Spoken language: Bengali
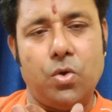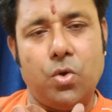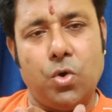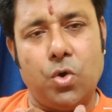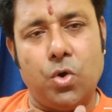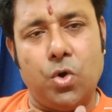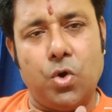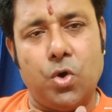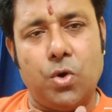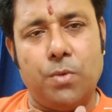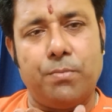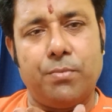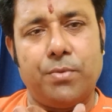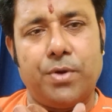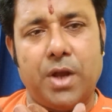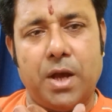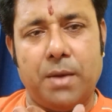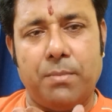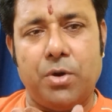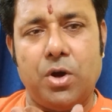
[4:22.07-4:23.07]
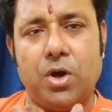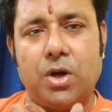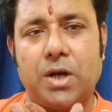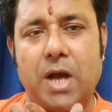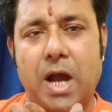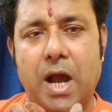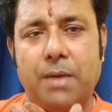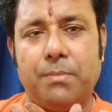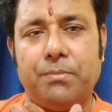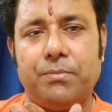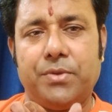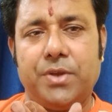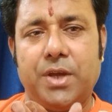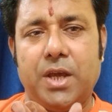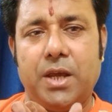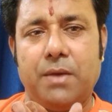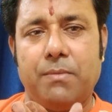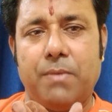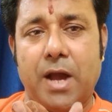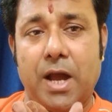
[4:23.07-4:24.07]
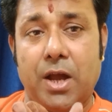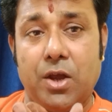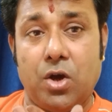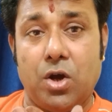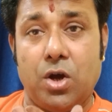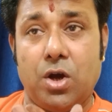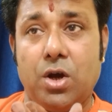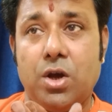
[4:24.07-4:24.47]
ওম নম কামদেবায়